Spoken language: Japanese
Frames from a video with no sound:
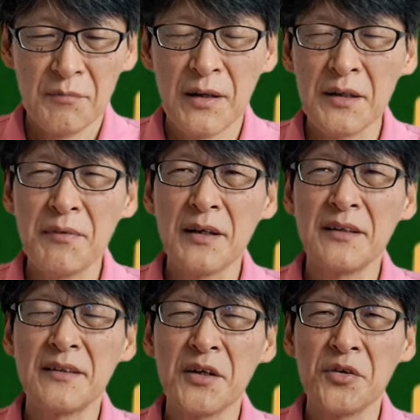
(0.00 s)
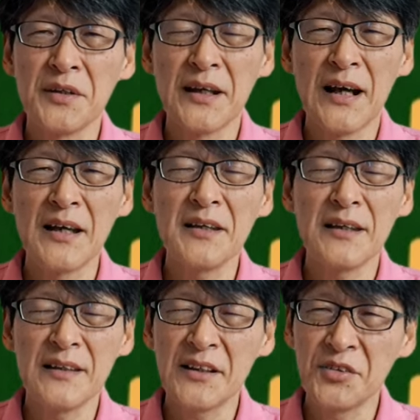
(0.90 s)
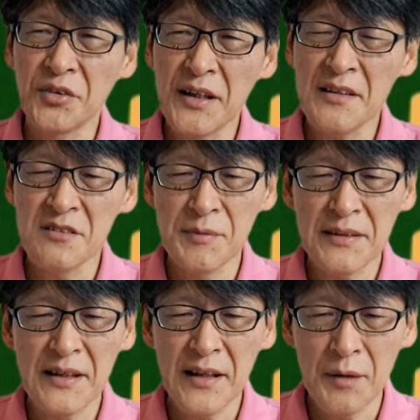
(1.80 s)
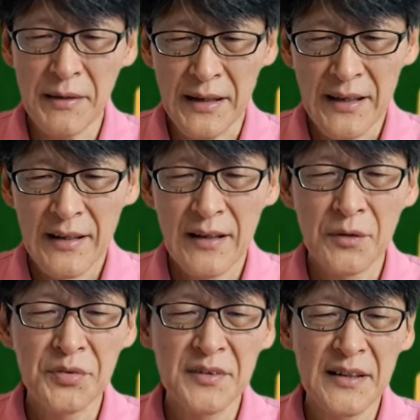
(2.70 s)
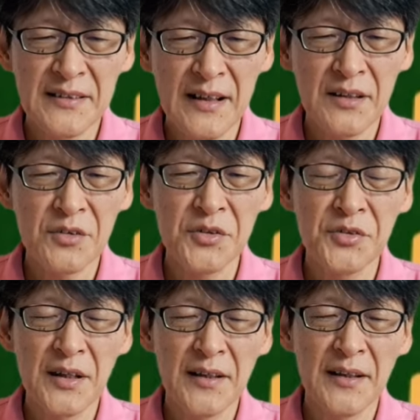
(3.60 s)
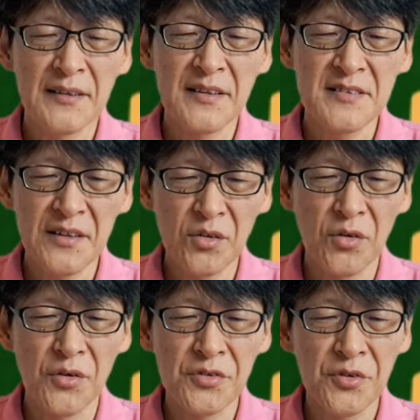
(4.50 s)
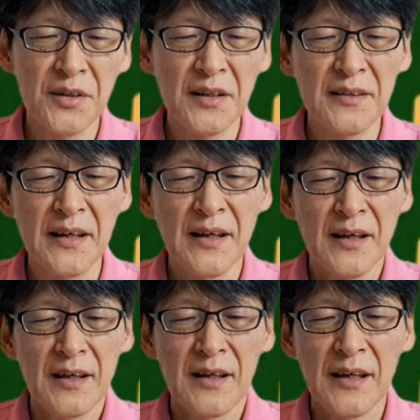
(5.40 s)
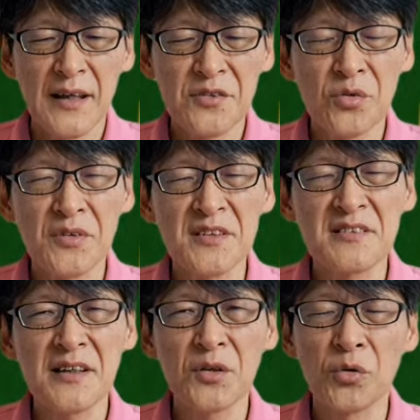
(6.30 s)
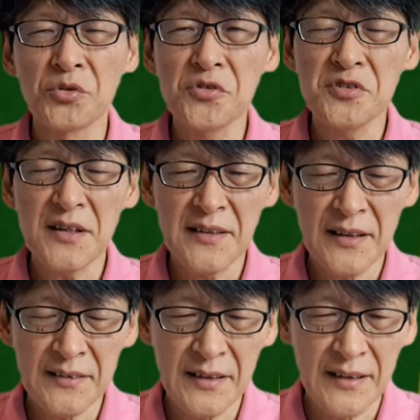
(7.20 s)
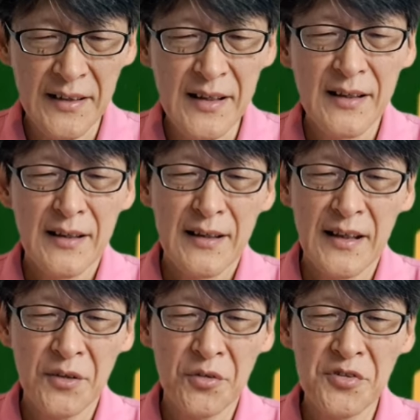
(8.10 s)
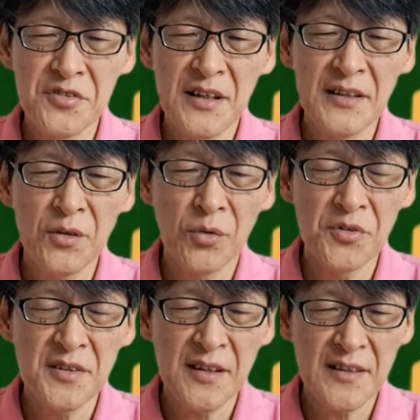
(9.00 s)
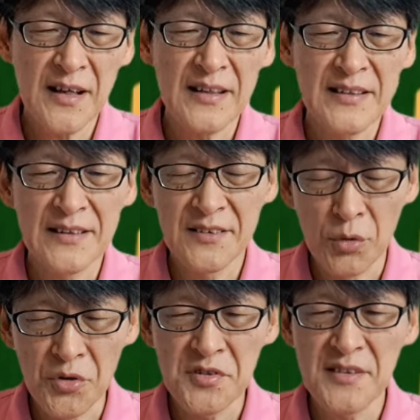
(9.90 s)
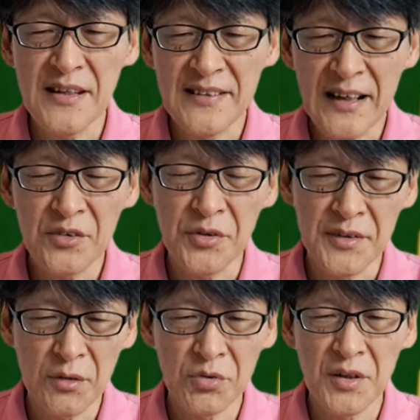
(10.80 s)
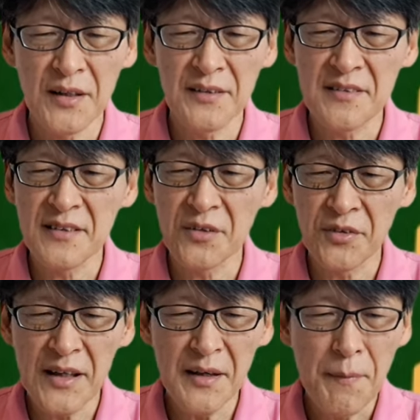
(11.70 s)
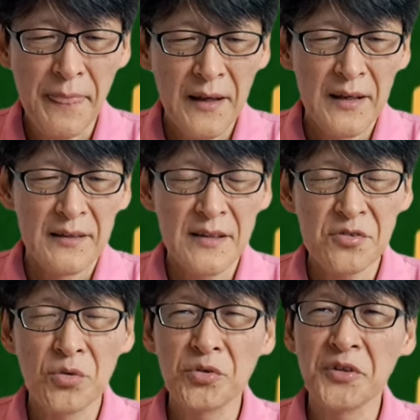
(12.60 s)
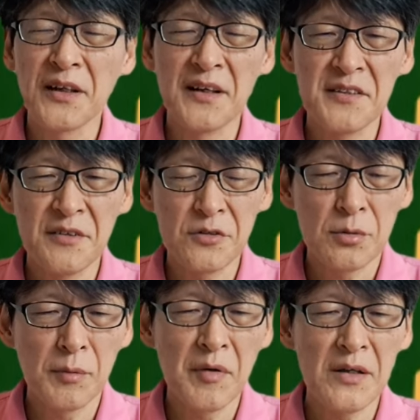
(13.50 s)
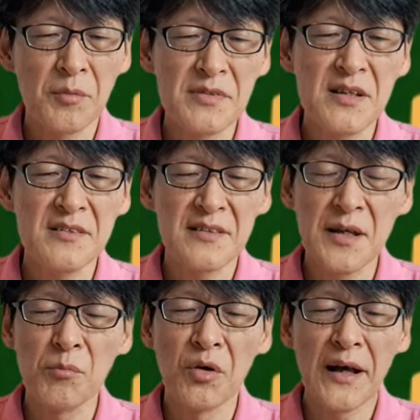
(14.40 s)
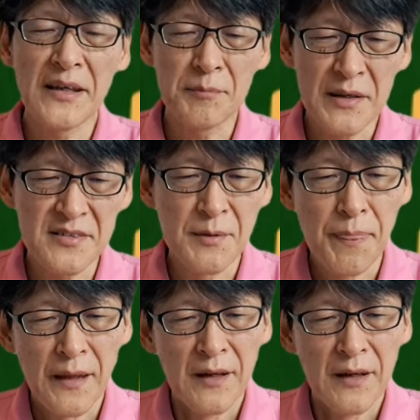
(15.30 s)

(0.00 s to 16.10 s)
まあ、今言ったように、あいにくのね、冷たい雨が降っていたという中なんですけど、その中で、えー、その実際に訪れた方がね、えー、この取材に応じてた応じていたといったことなんですけどね。で、そのことに関してはそのまま読まさせてもらいます。